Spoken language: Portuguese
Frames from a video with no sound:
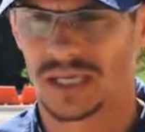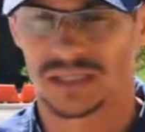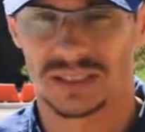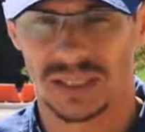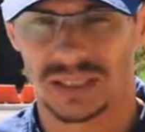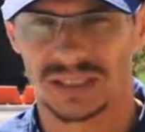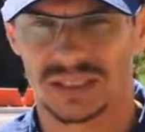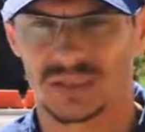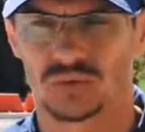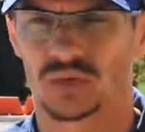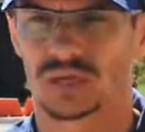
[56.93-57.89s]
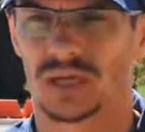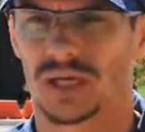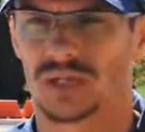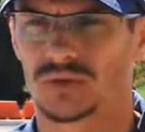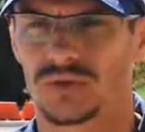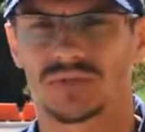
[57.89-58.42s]
a sinalização de
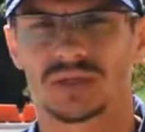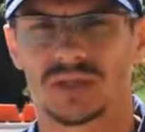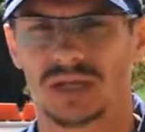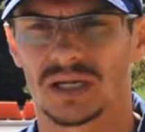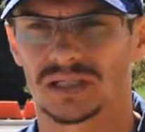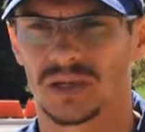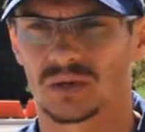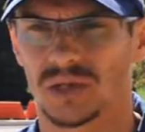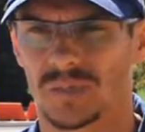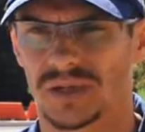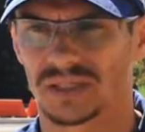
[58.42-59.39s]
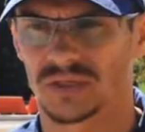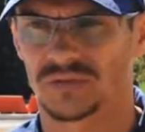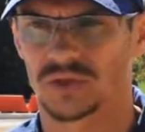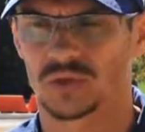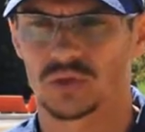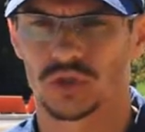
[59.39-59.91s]
trânsito, evitando realizar ultrapassagem de
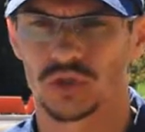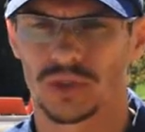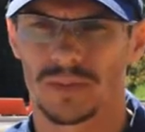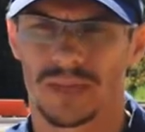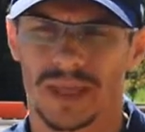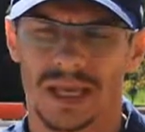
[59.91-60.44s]
faixa contínua